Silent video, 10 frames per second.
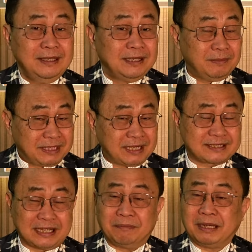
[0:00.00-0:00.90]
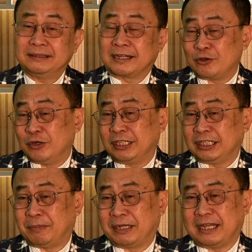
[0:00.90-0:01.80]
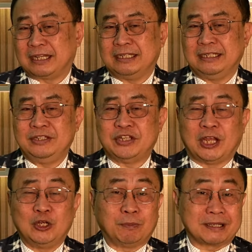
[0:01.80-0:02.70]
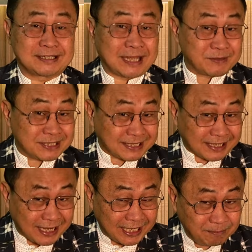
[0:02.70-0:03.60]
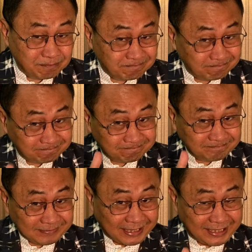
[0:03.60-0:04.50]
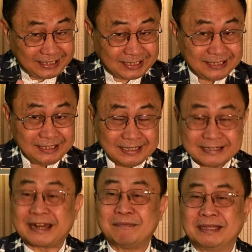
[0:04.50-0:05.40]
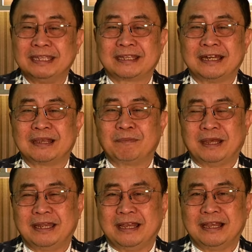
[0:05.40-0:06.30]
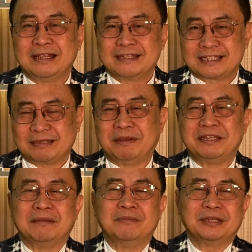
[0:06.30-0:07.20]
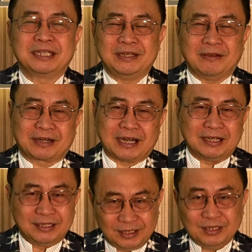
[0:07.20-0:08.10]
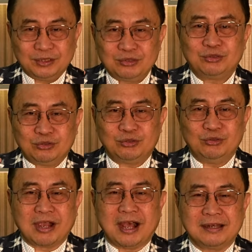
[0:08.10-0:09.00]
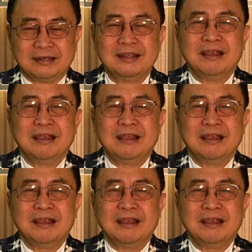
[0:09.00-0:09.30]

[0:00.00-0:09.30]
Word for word: Demikian sahabat renungan kita pada hari ini. Jangan lupa subscribe, like, dan bagikan kepada sebanyak mungkin orang. Tuhan